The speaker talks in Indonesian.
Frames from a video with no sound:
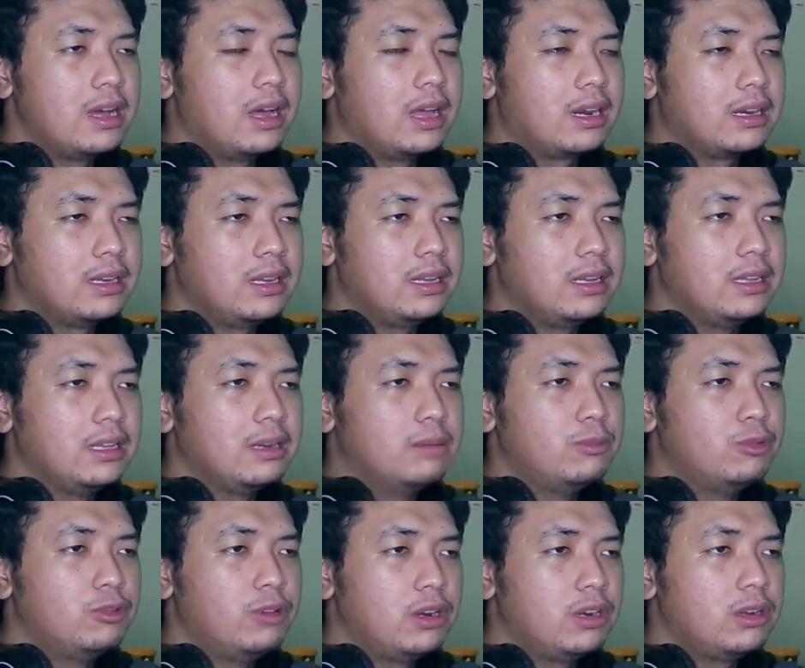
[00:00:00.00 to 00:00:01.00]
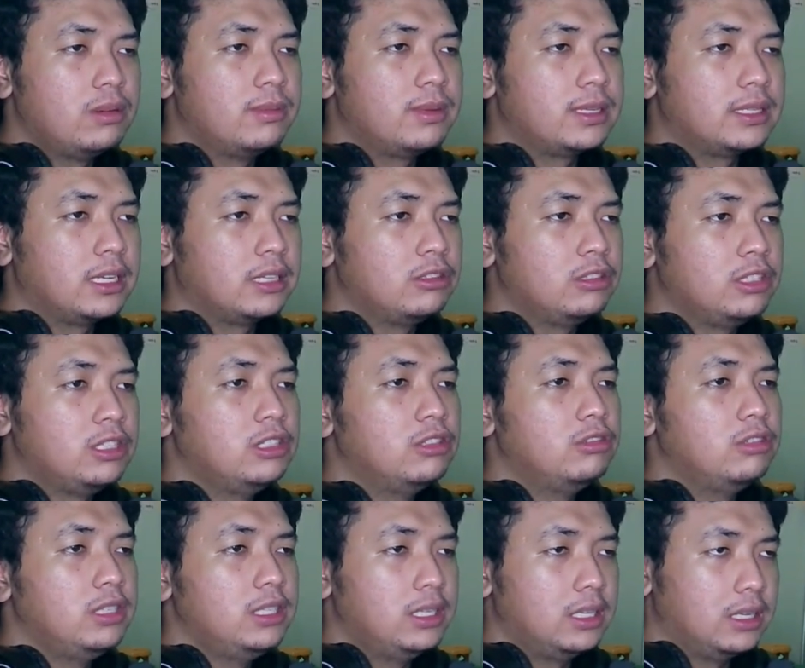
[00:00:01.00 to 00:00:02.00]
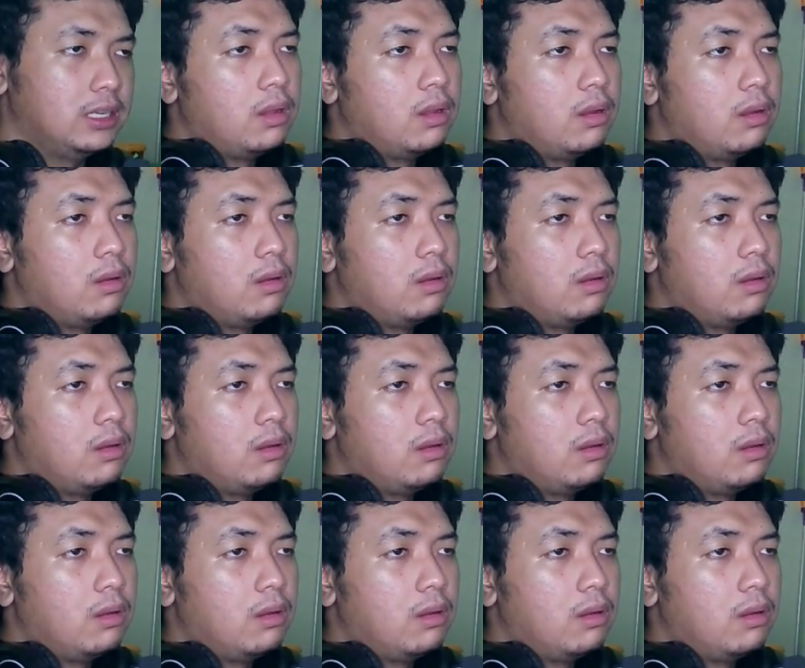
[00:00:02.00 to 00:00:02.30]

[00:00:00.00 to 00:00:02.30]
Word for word: karena ilmuwan nomor satu di dunia.